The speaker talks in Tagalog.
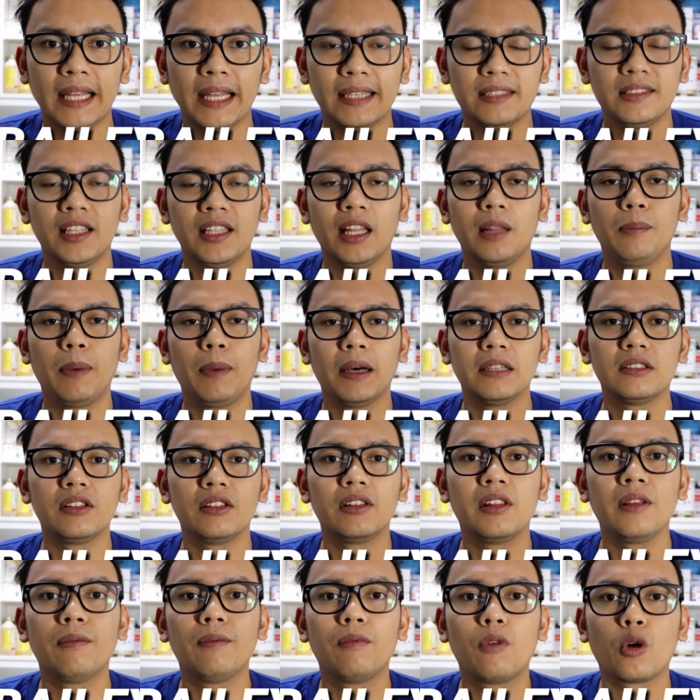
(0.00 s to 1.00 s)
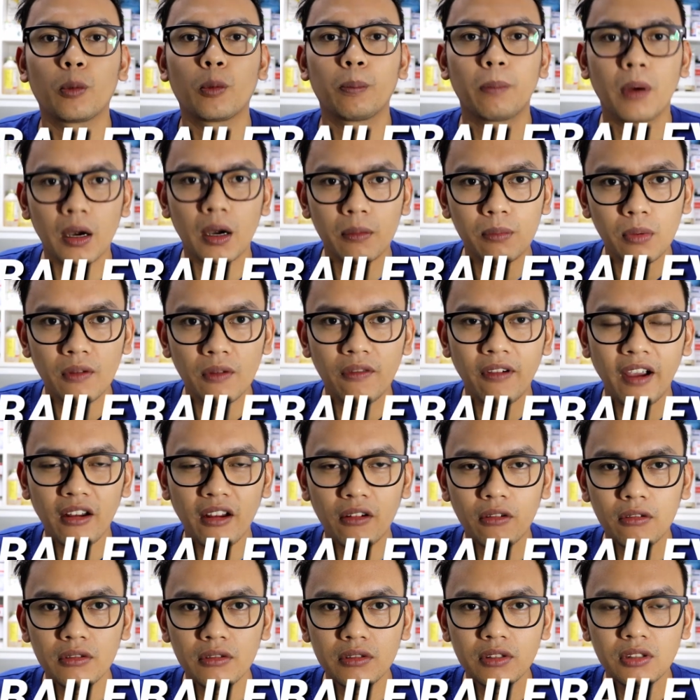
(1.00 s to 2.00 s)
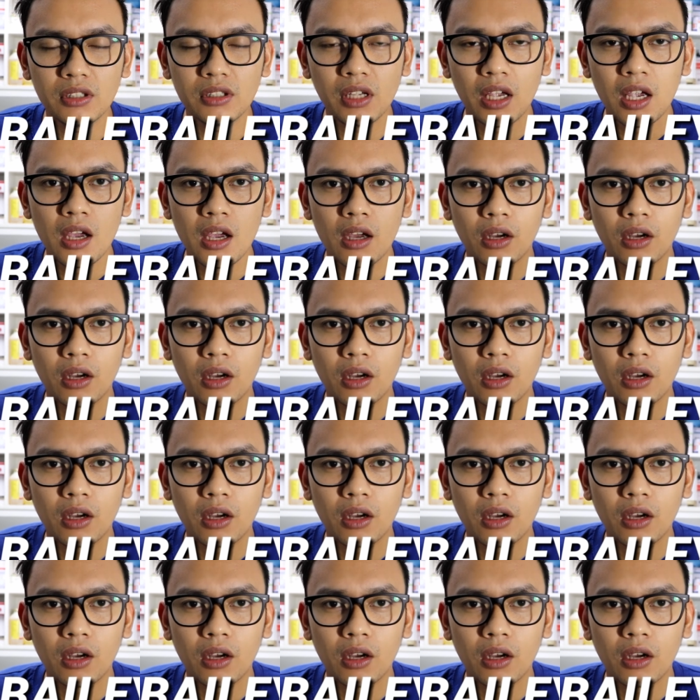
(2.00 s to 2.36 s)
tested positive for parvovirus,